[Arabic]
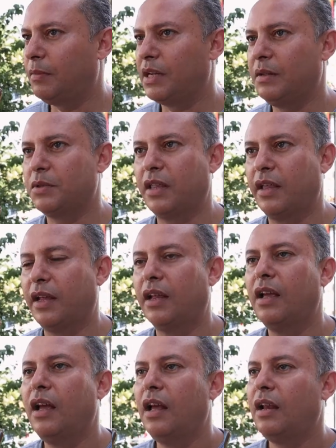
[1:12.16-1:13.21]
البرنامج هذا
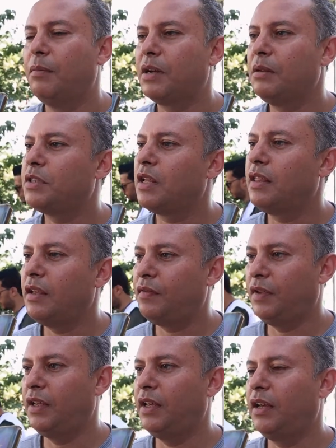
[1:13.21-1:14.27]
البرنامج هذا
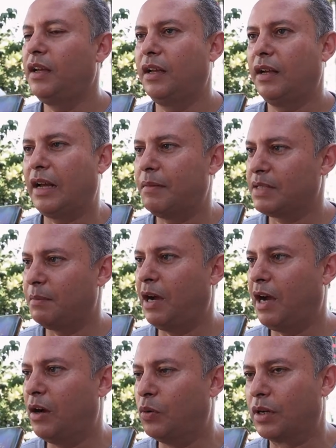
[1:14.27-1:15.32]
فيه خمسة
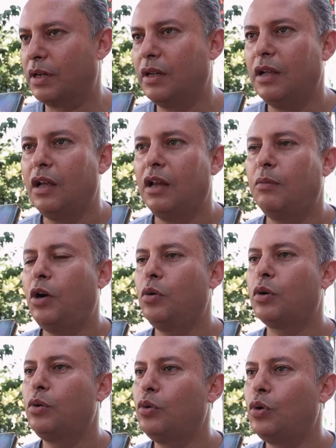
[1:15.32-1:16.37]
محاور
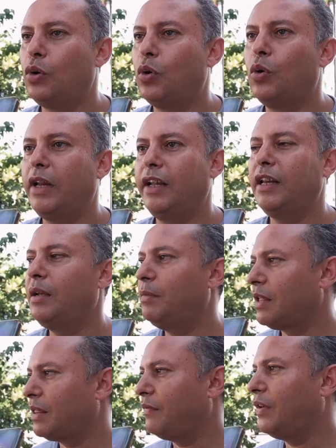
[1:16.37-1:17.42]
المحور الأول هو العناية
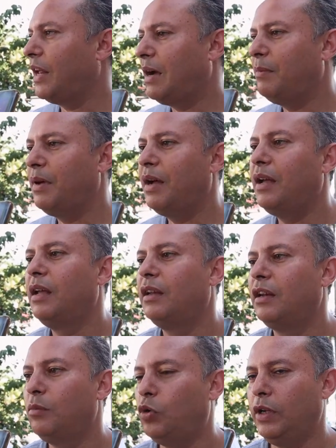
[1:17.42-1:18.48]
بالنظافة العامة
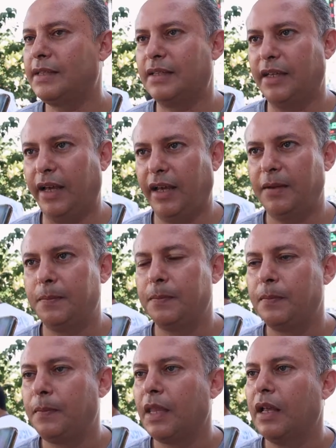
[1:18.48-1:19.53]
للمحيط السياحي
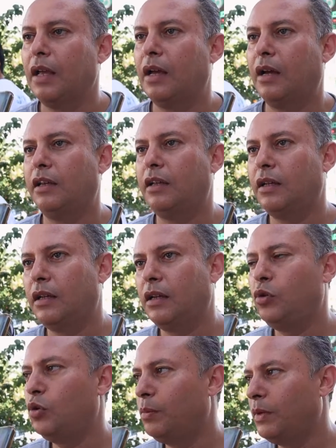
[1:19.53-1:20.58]
اللي
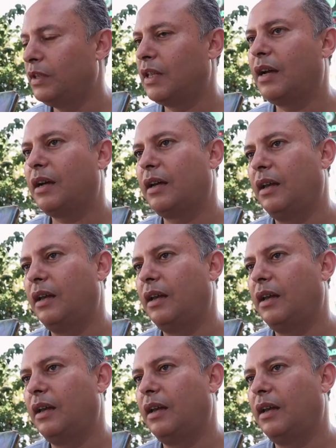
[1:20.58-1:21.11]
اليوم انطلق